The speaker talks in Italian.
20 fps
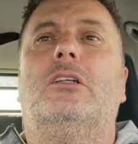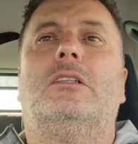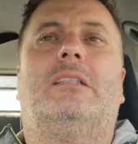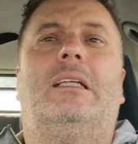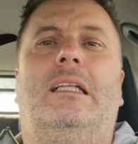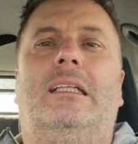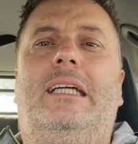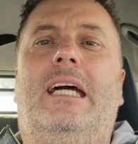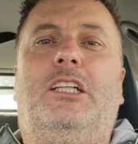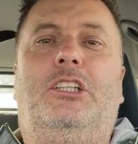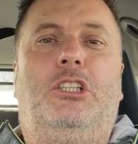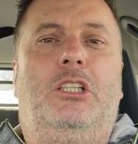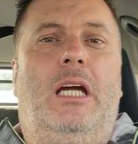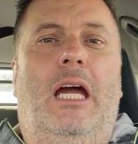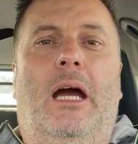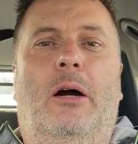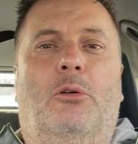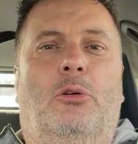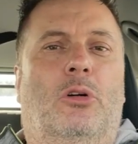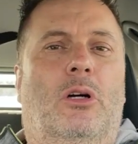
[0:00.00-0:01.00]
costa
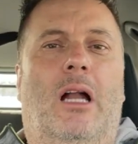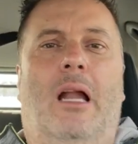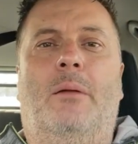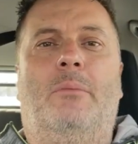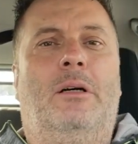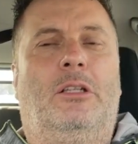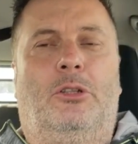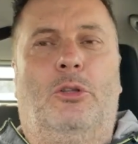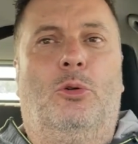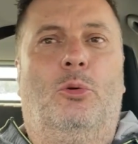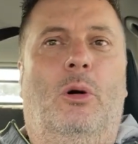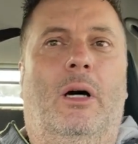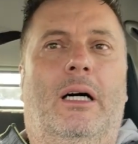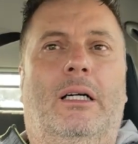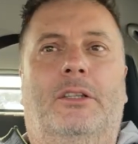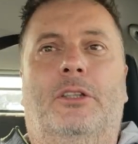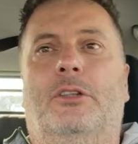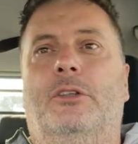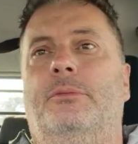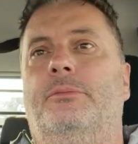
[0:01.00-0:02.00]
10 euro al metro
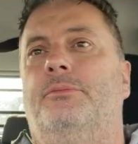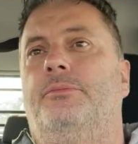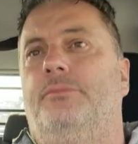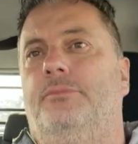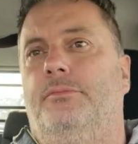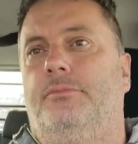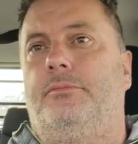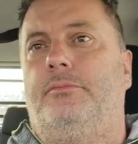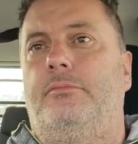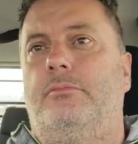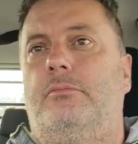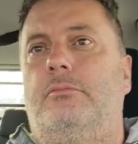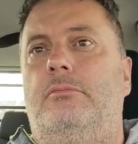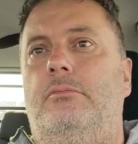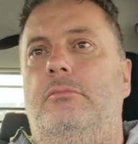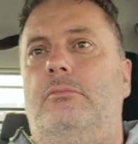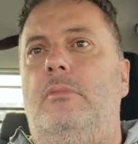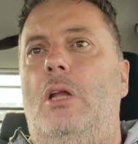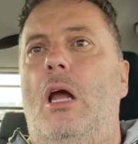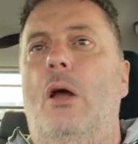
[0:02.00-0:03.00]
quadro
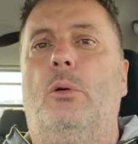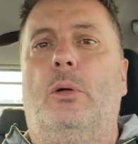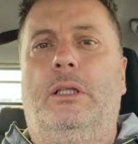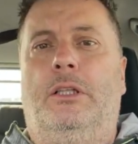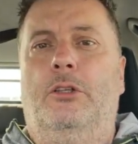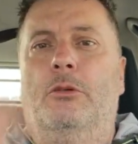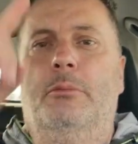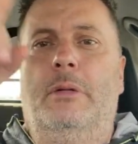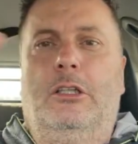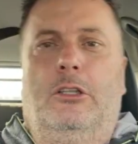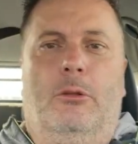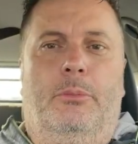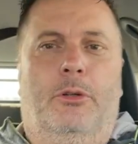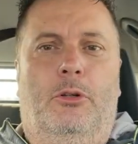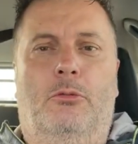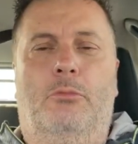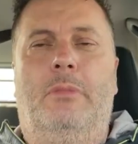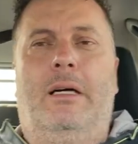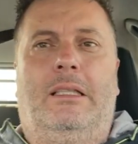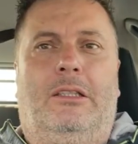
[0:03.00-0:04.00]
quindi un
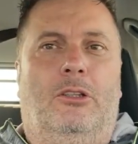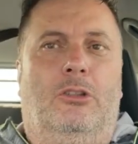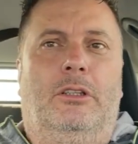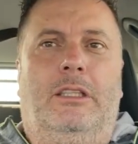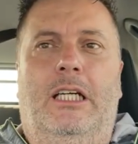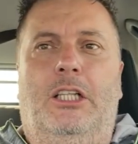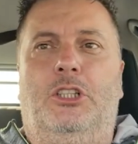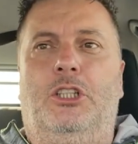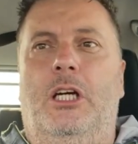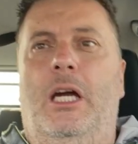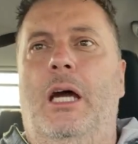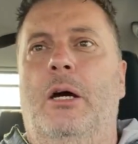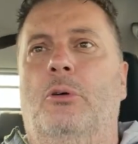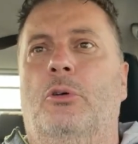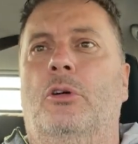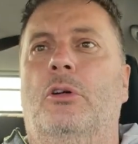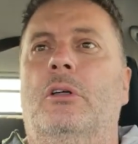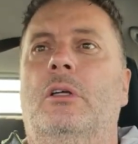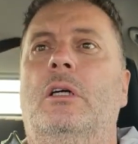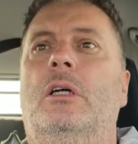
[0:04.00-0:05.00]
metro per un metro 10
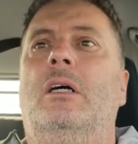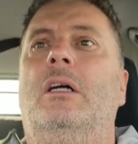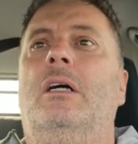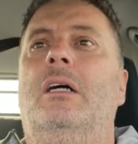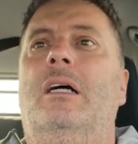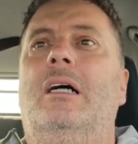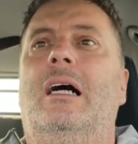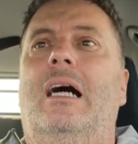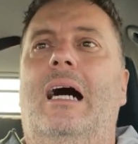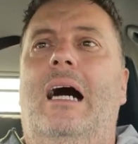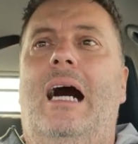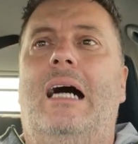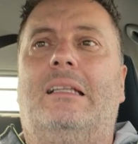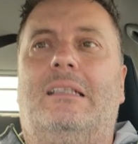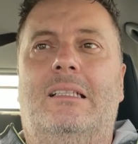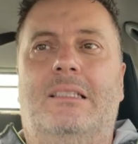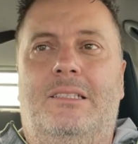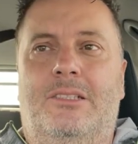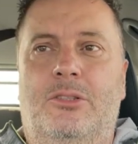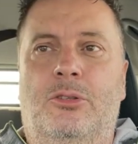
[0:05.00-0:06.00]
euro
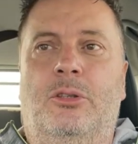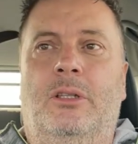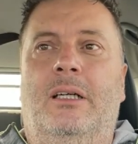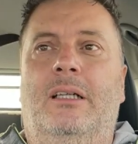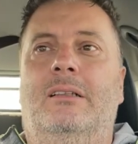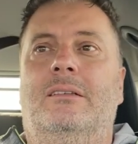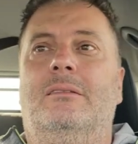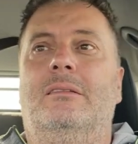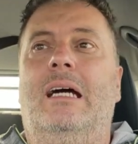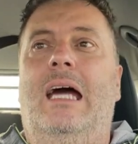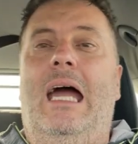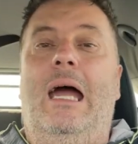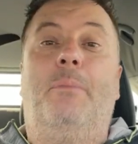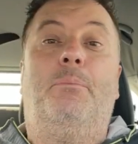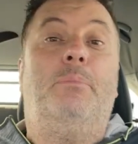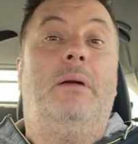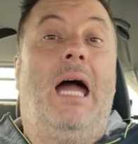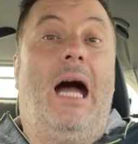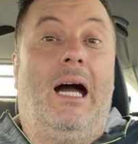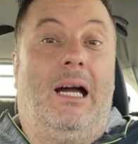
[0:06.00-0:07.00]
attenzione
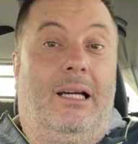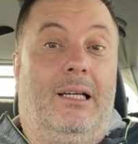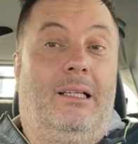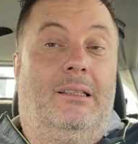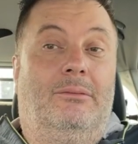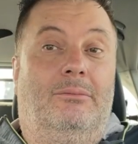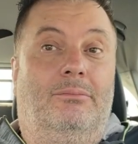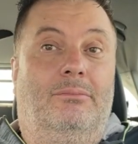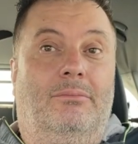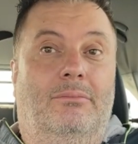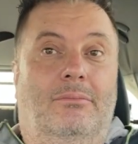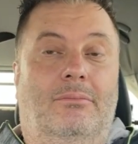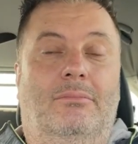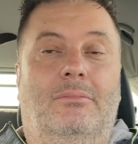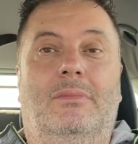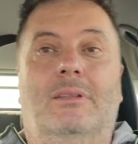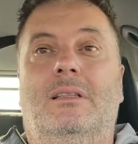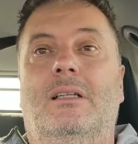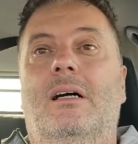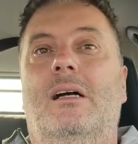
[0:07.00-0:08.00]
è bianca
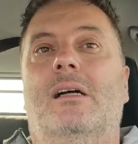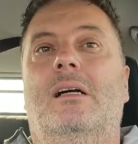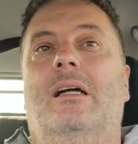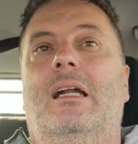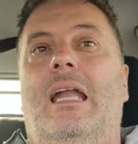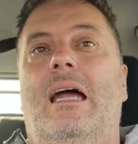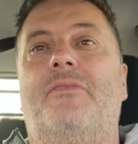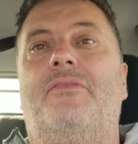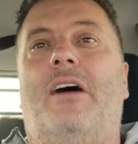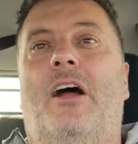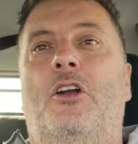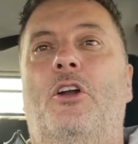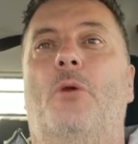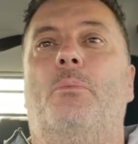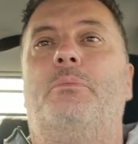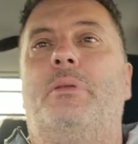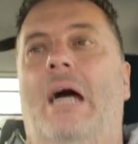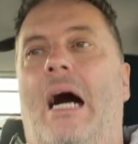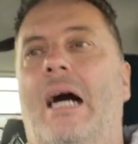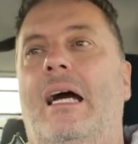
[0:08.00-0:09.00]
la
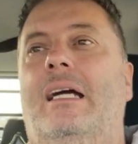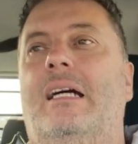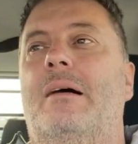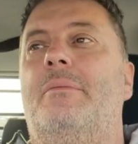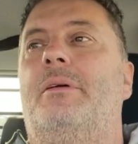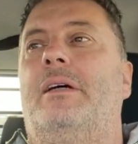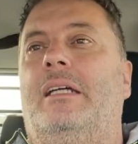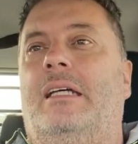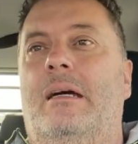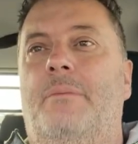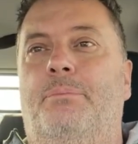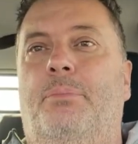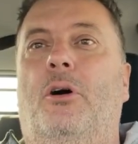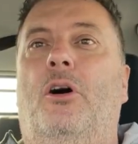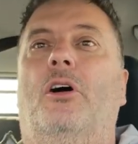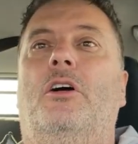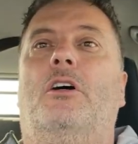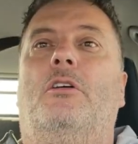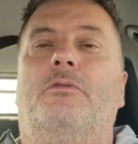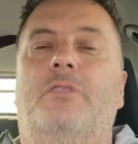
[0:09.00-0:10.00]
fanno bianca perché
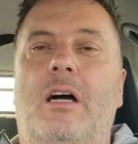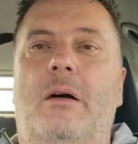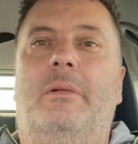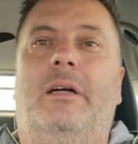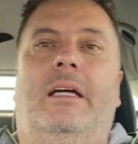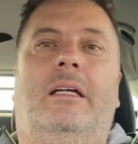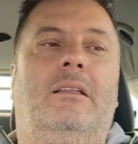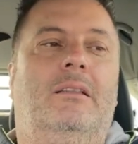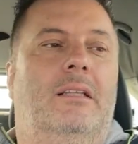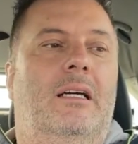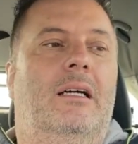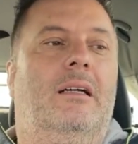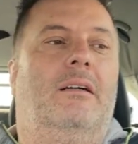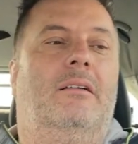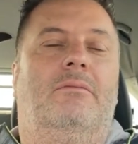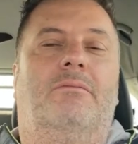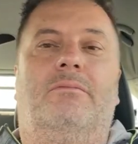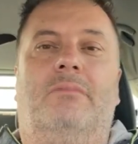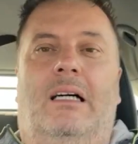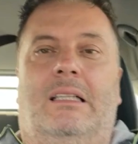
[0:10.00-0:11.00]
poi
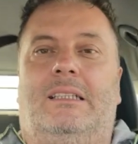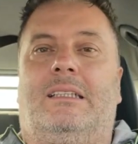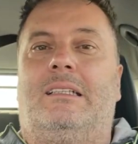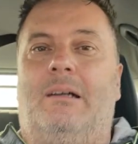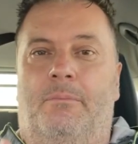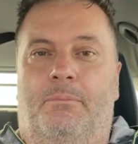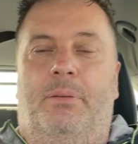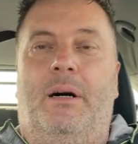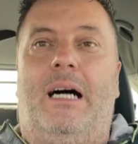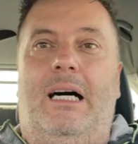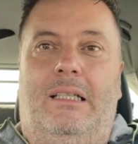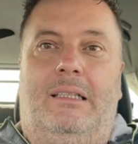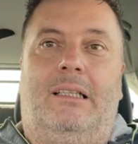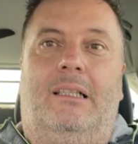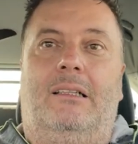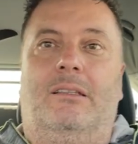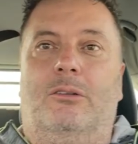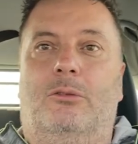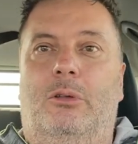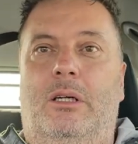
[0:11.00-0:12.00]
ovviamente va
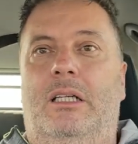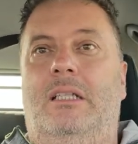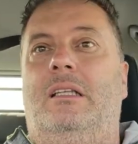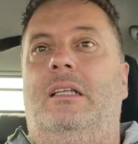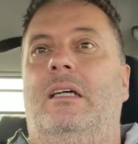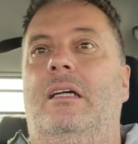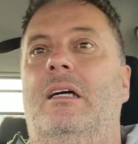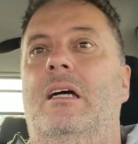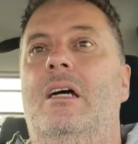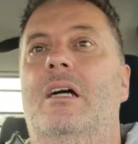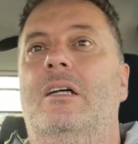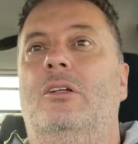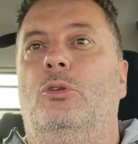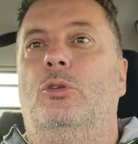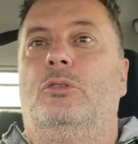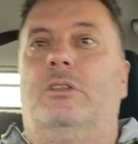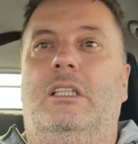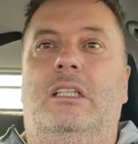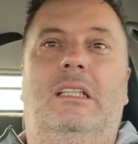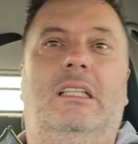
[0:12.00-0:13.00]
stampata, quindi
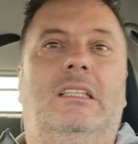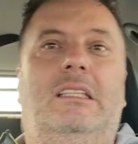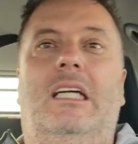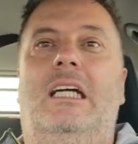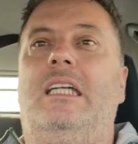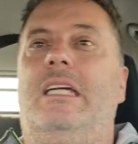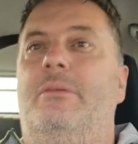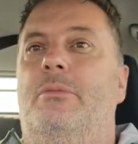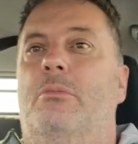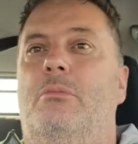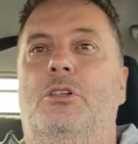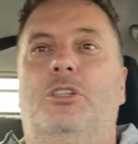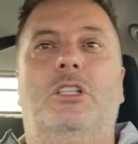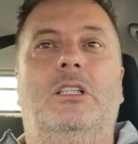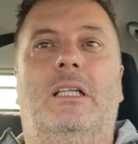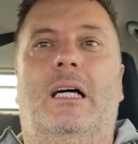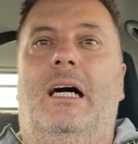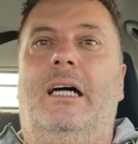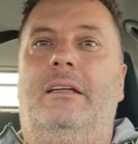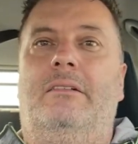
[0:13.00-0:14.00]
tutti i disegni
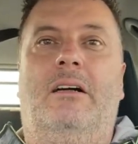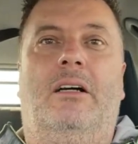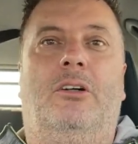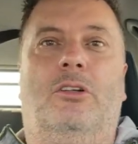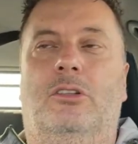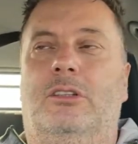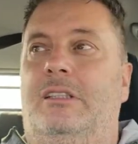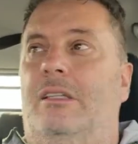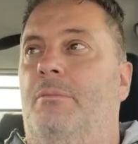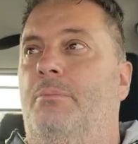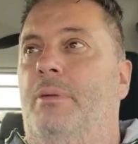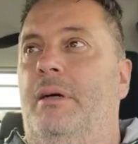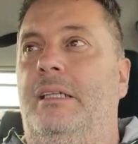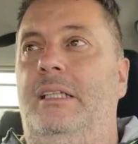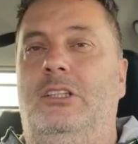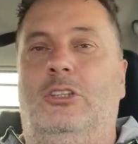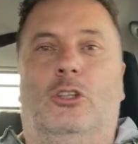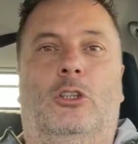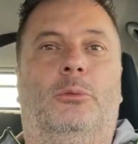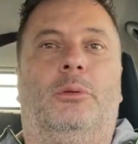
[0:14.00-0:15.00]
pubblicitari vengono
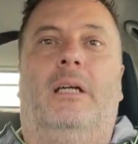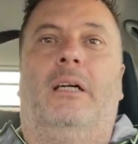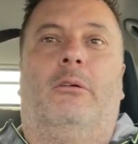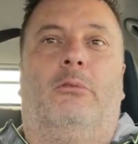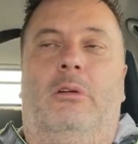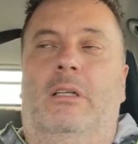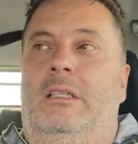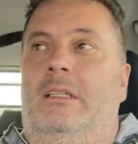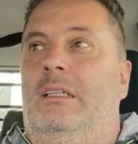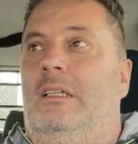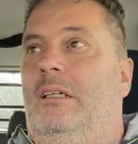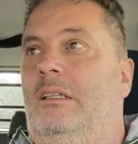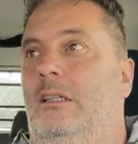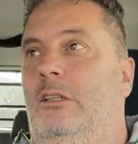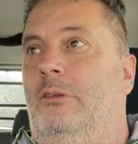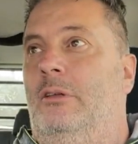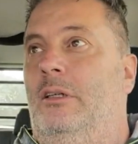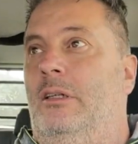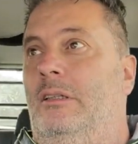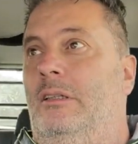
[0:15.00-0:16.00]
stampati sopra e quindi
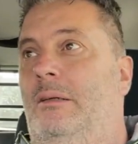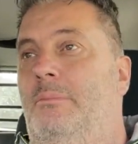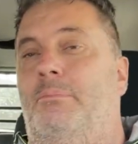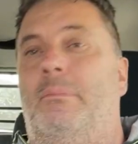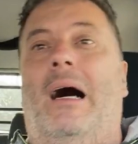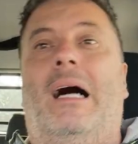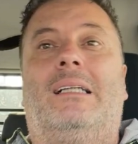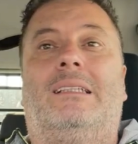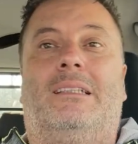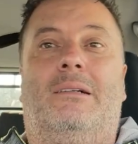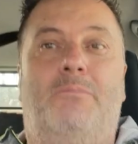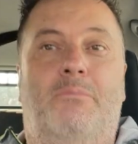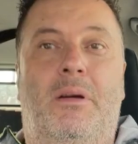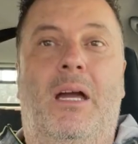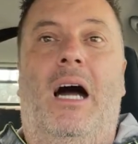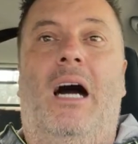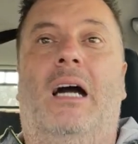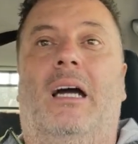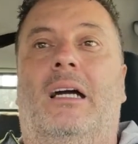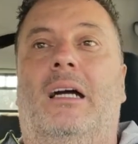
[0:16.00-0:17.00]
di base è
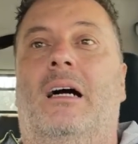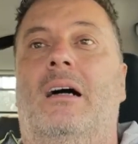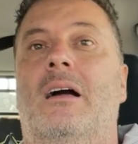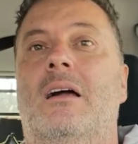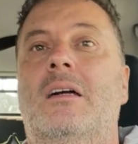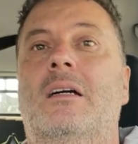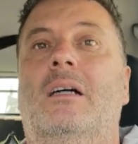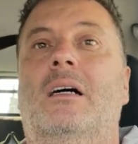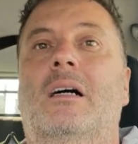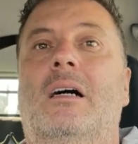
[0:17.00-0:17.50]
bianca.